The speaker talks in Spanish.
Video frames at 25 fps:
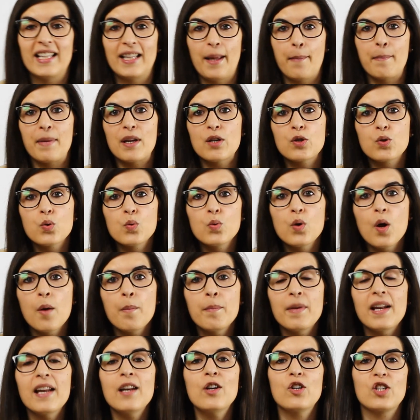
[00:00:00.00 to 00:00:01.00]
que también su
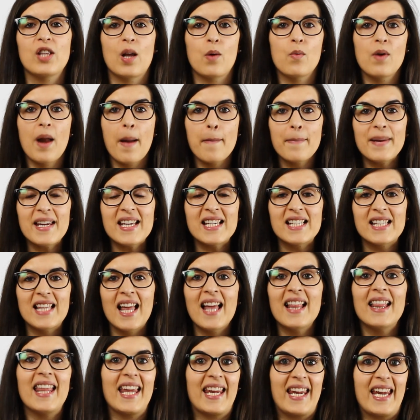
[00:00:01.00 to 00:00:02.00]
nombre nos da una
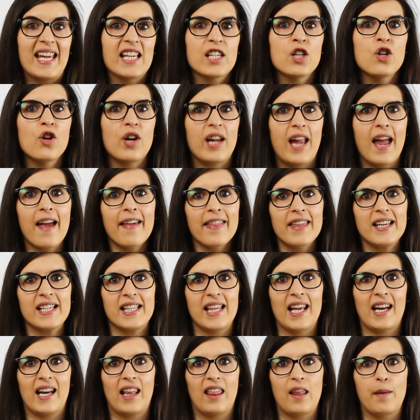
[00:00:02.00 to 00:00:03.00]
pista de qué es lo que hace
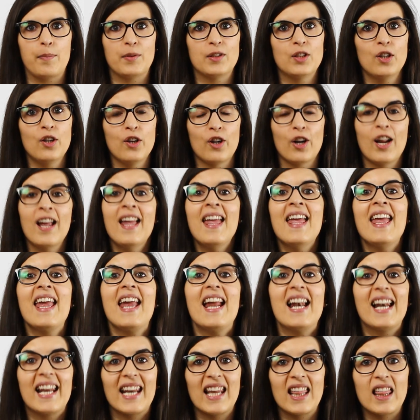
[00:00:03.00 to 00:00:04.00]
este receptor.
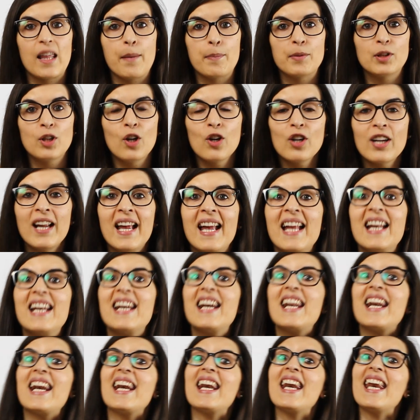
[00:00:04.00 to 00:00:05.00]
El receptor
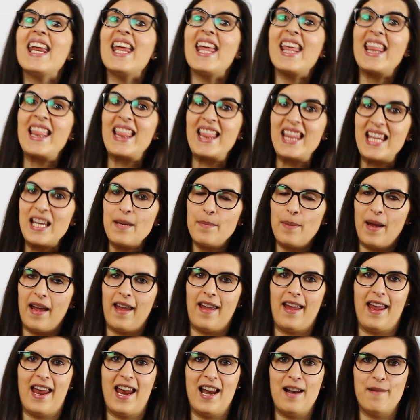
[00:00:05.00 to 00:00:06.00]

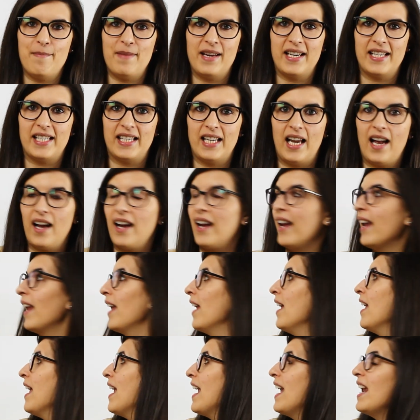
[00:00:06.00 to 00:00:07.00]
recibe el mensaje.
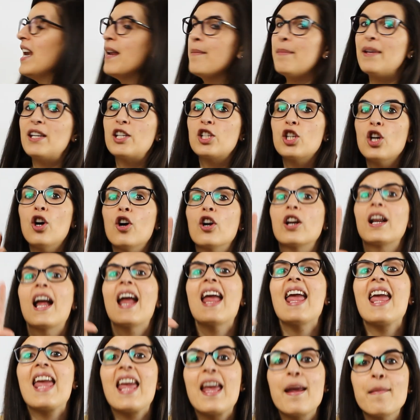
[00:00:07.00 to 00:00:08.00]
El emisor
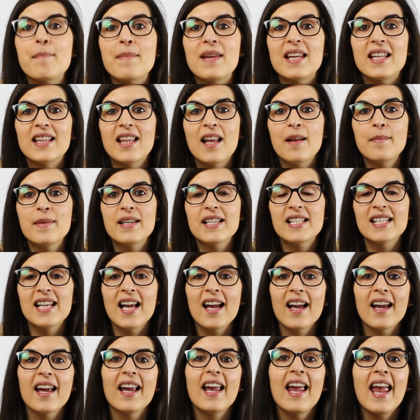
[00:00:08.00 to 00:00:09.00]
emite el
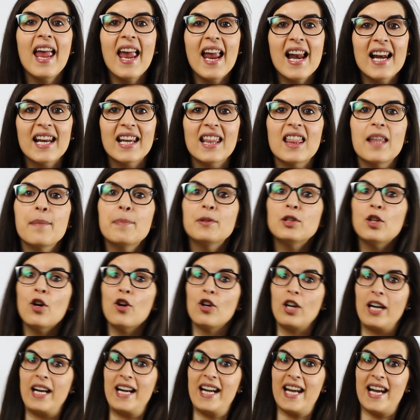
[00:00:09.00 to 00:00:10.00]
mensaje, el
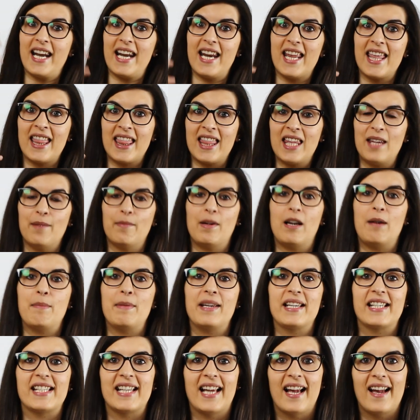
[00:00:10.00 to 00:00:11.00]
receptor recibe el
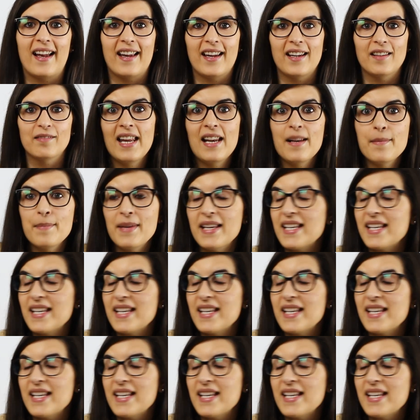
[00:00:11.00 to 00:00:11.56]
mensaje. El